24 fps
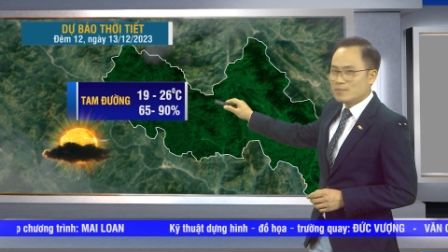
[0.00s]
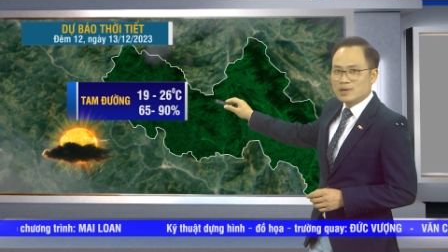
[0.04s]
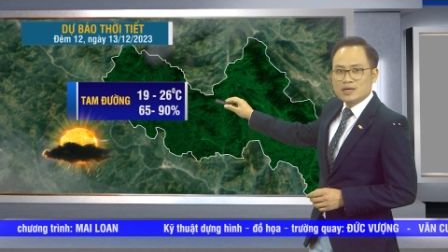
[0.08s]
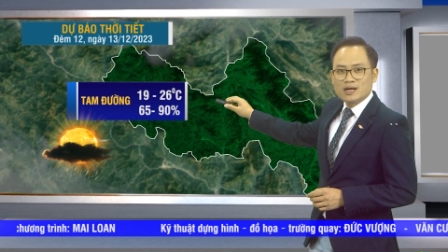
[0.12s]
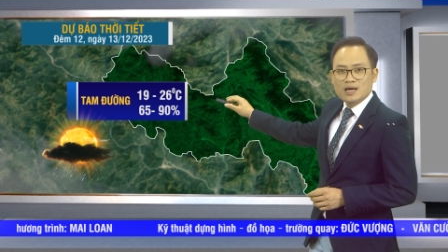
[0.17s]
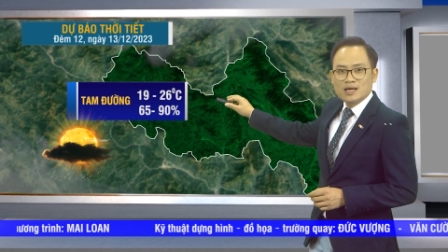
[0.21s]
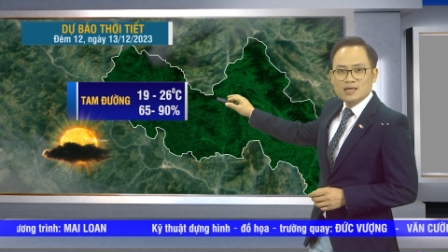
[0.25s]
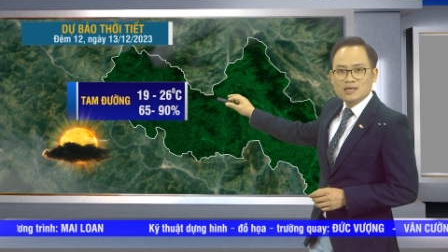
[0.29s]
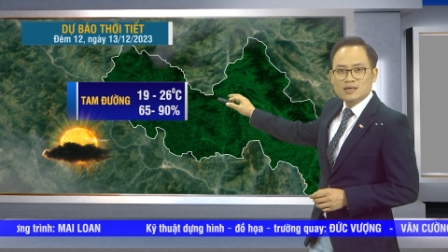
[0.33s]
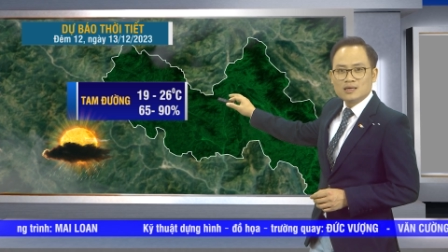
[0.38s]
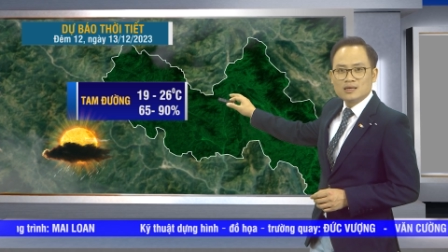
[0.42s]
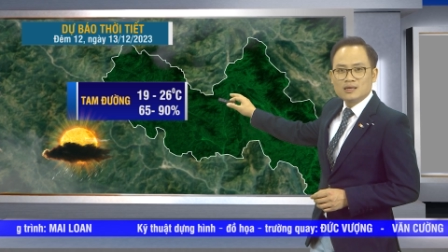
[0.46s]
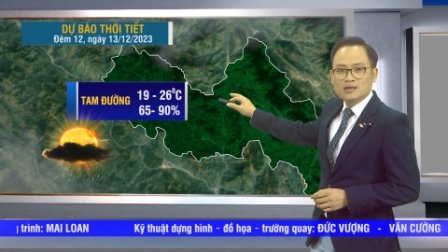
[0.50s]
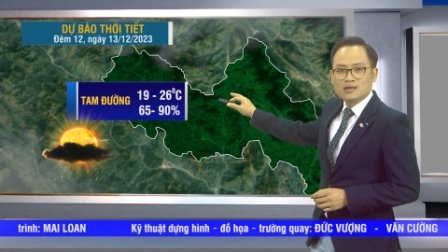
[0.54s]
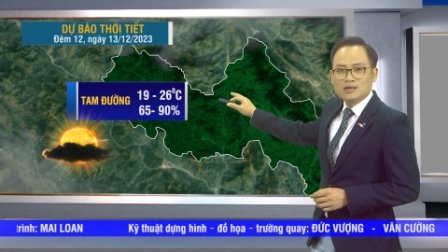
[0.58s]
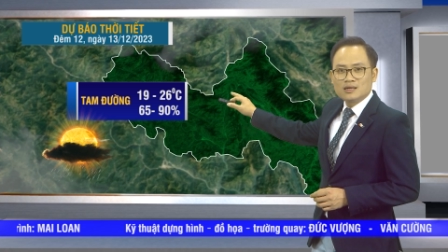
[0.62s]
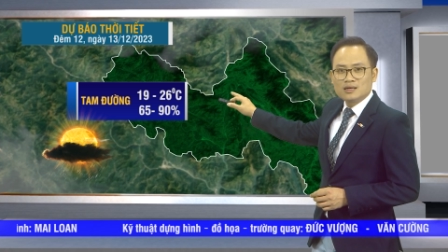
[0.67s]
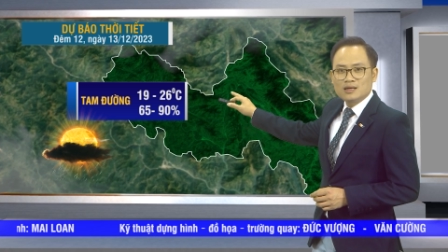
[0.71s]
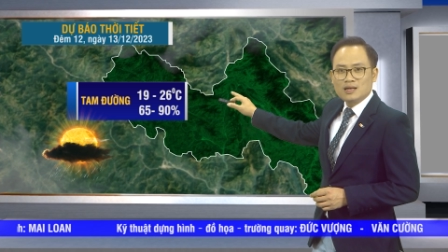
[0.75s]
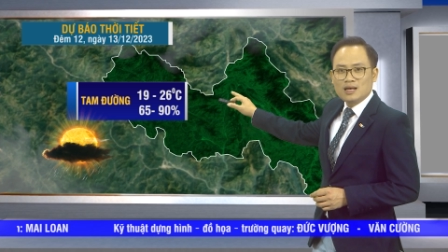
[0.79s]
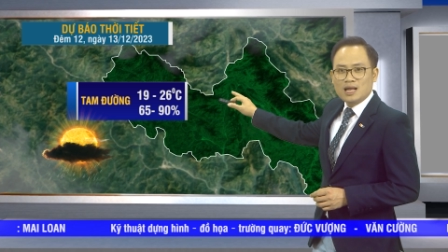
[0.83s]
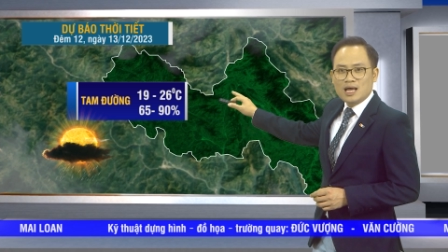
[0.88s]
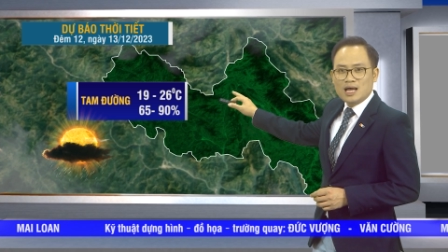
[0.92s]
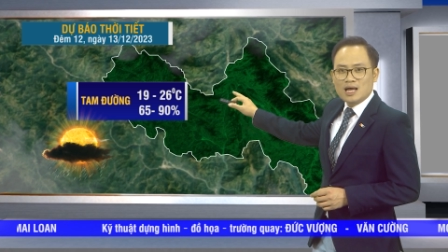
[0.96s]
ở đây
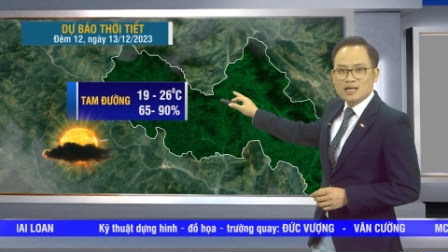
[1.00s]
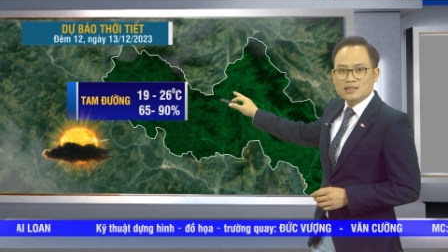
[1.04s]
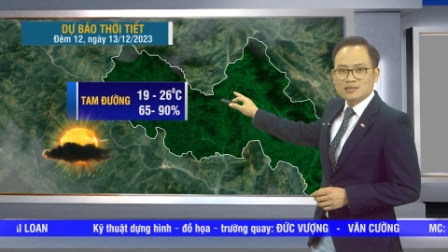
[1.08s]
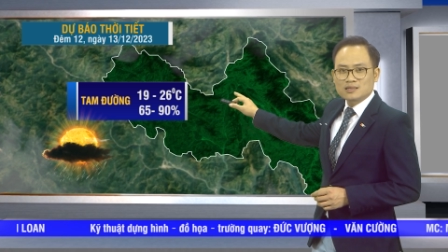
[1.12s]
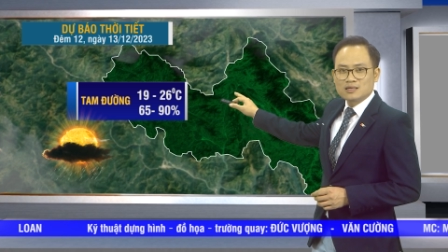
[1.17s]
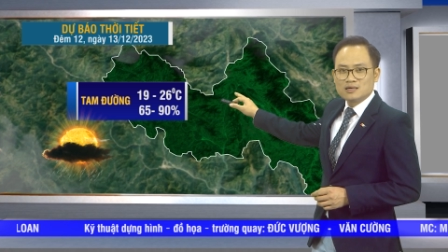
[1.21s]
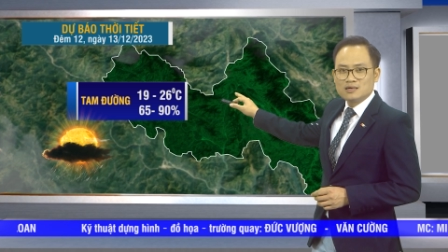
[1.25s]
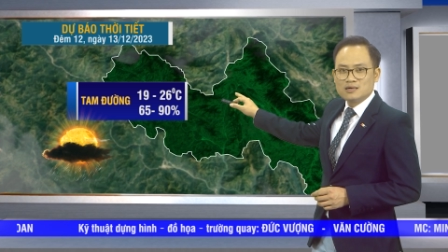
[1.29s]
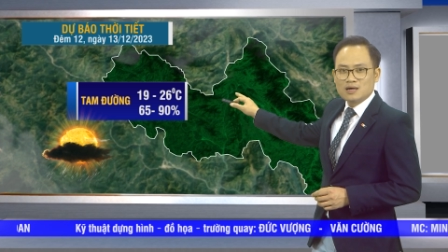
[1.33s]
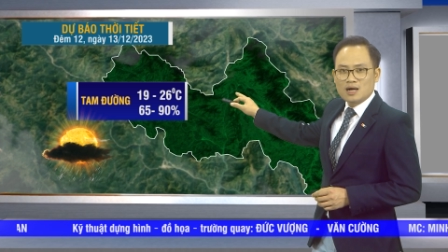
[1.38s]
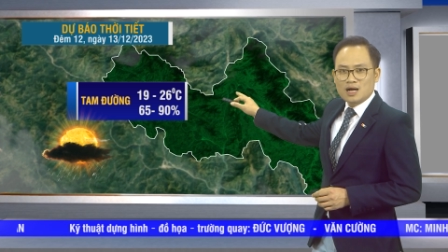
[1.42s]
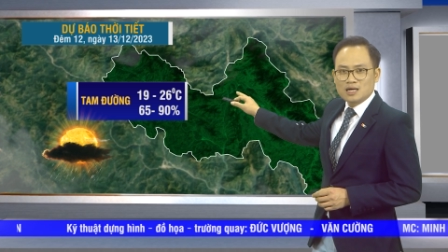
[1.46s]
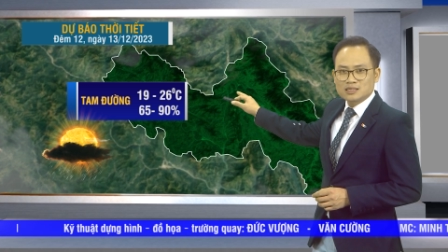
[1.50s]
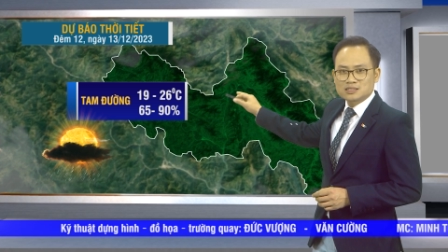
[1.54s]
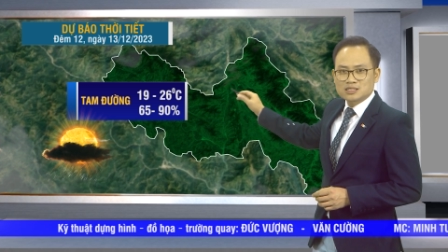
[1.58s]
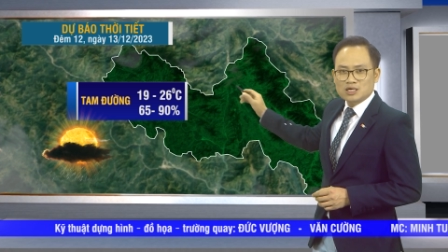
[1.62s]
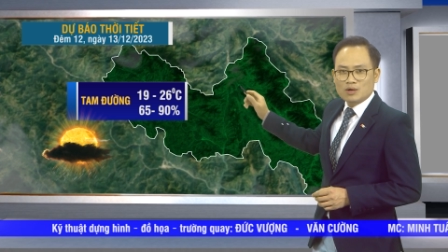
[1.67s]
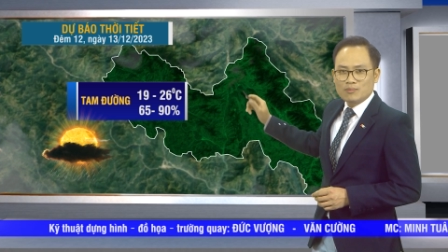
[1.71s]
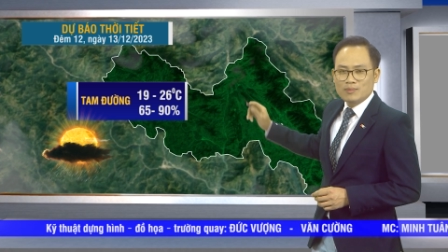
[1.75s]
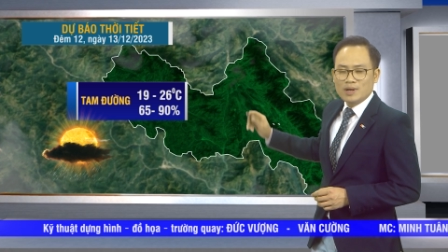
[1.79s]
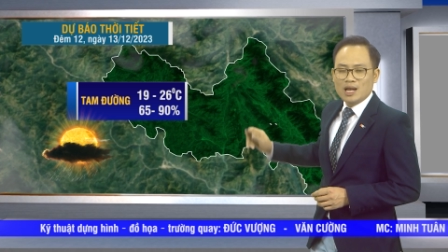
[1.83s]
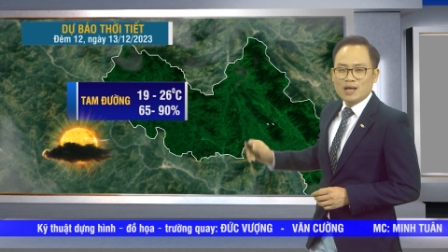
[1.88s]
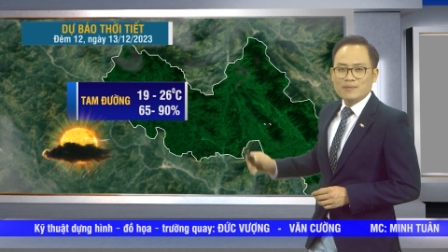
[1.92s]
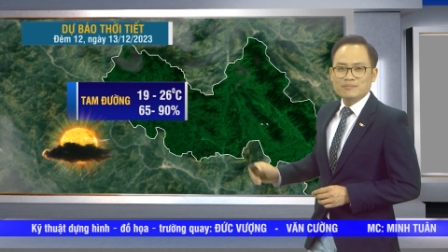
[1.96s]
là từ sáu
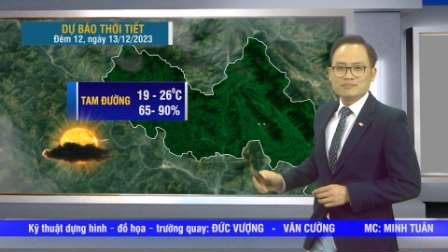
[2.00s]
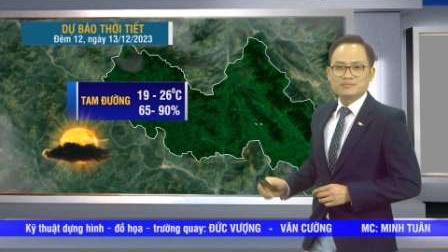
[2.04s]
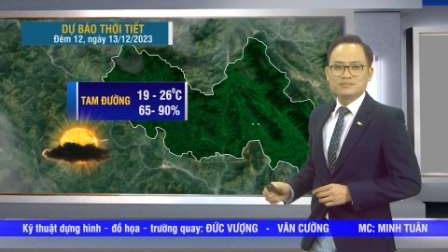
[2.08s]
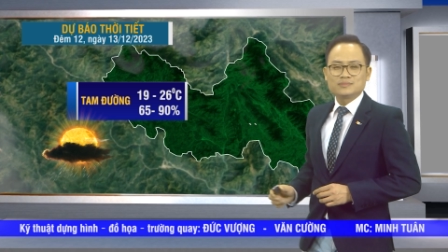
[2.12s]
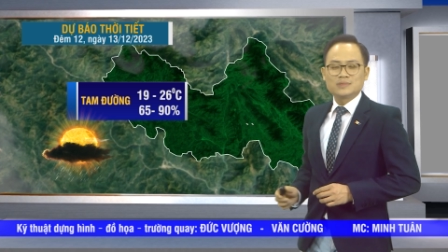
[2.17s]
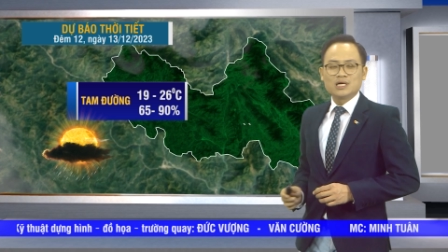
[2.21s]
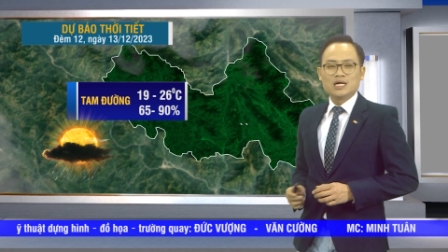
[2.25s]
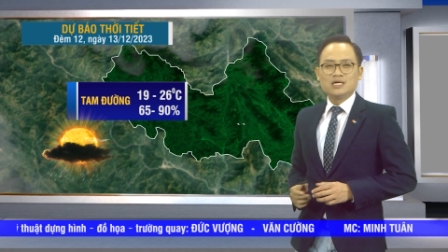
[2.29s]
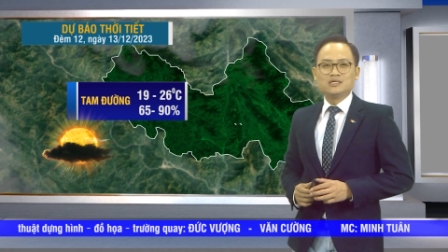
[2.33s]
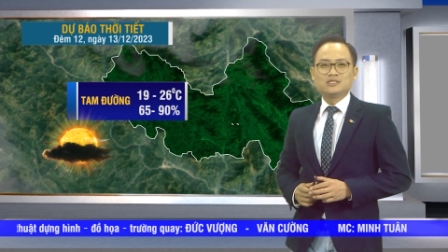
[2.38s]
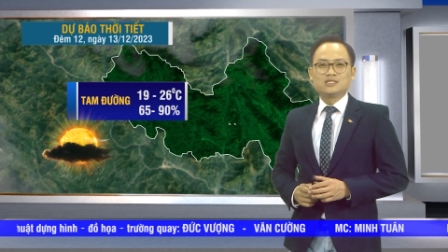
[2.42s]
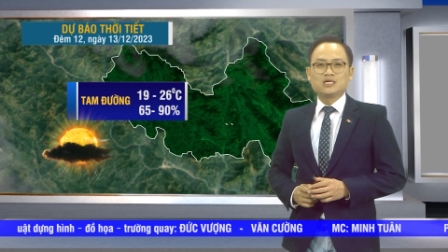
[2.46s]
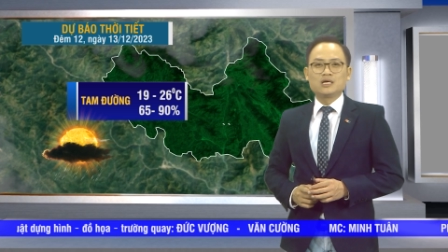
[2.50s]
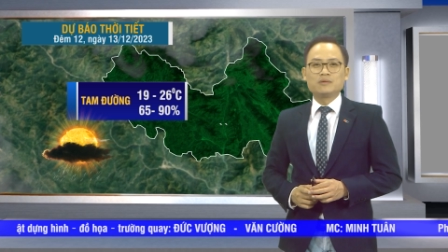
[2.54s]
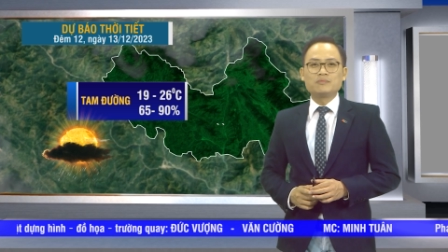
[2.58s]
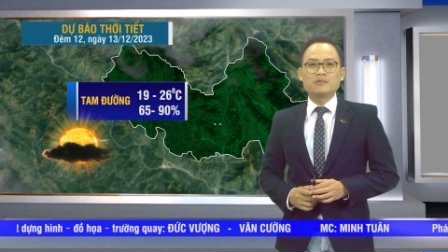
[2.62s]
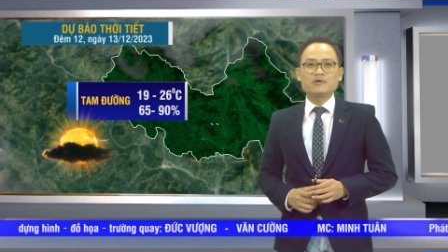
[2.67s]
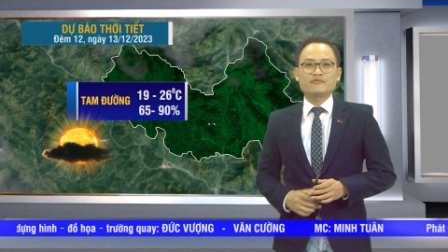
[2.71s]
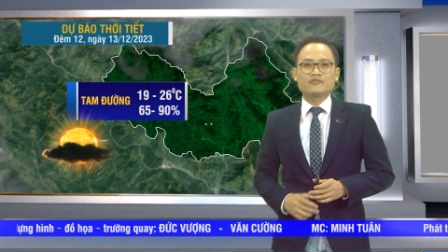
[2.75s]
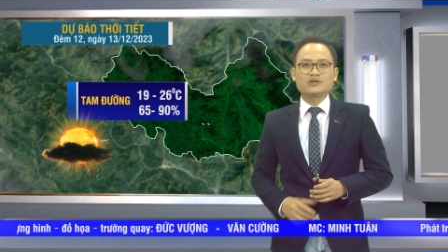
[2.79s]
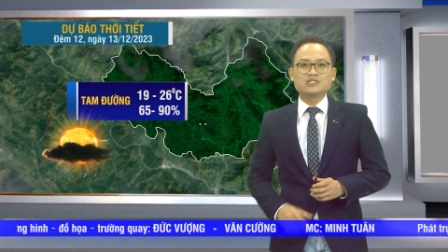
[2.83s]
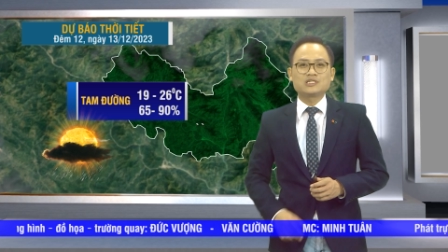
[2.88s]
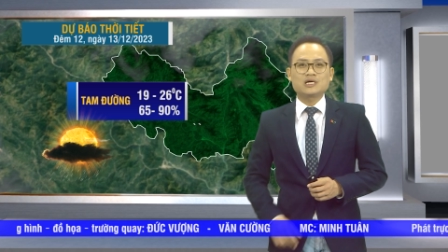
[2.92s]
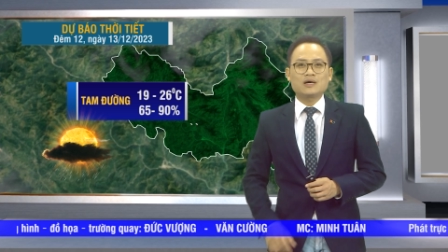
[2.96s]
mươi lăm đến chín mươi
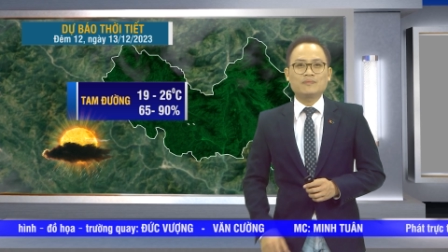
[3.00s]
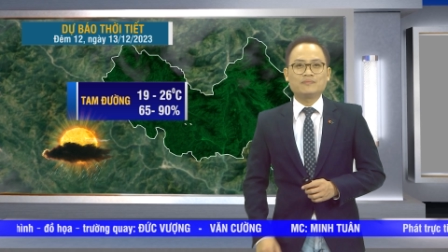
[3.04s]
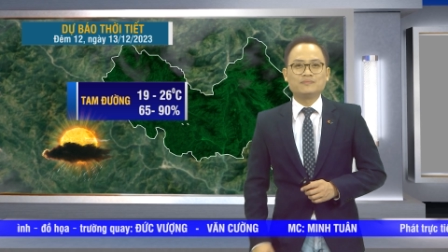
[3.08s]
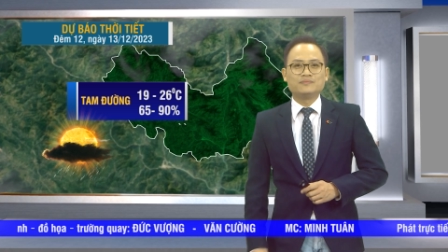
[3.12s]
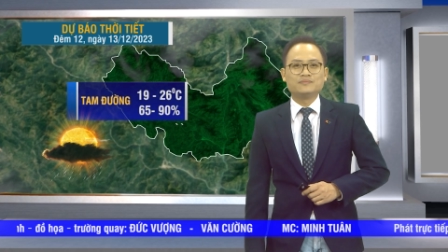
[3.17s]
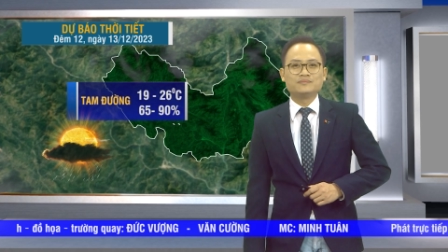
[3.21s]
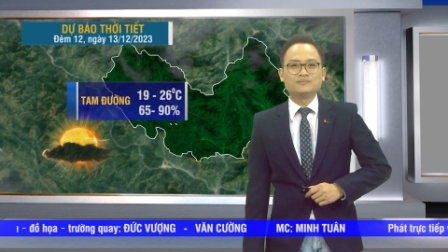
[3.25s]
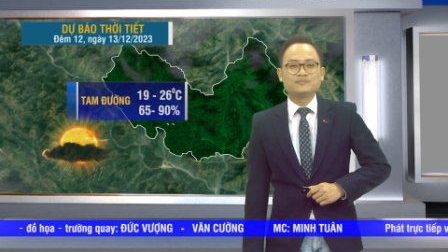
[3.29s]
phần trăm.